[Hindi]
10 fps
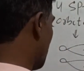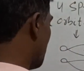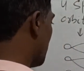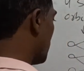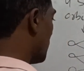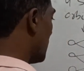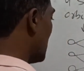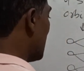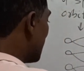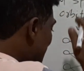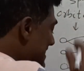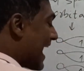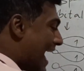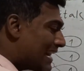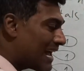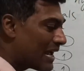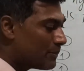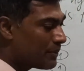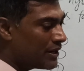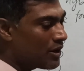है चार
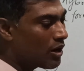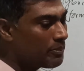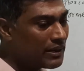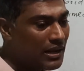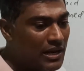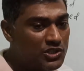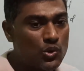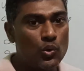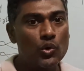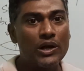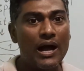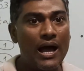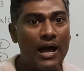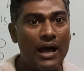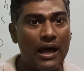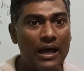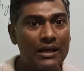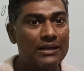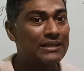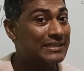हाइब्रिड ऑर्बिटल्स होगा
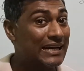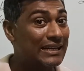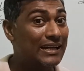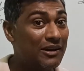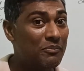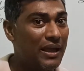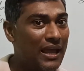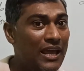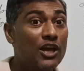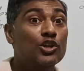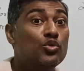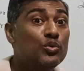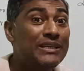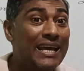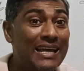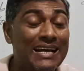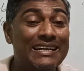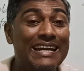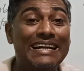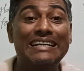सेंटर में तो ये एक
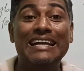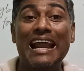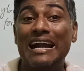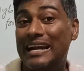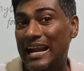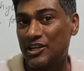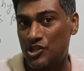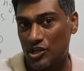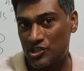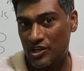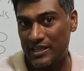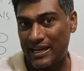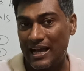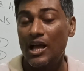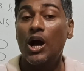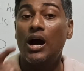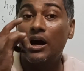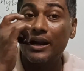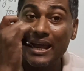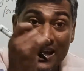टेट्राहेड्रल स्ट्रक्चर देगा
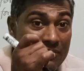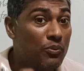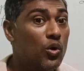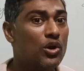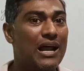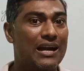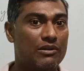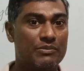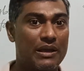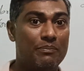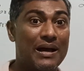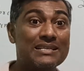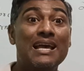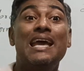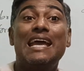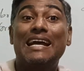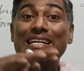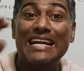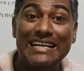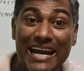हर एक बोरन आटम के पास
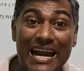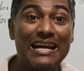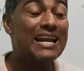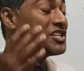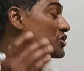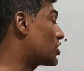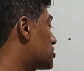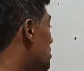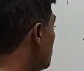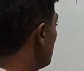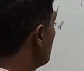एक टेट्राहेड्रल स्ट्रक्चर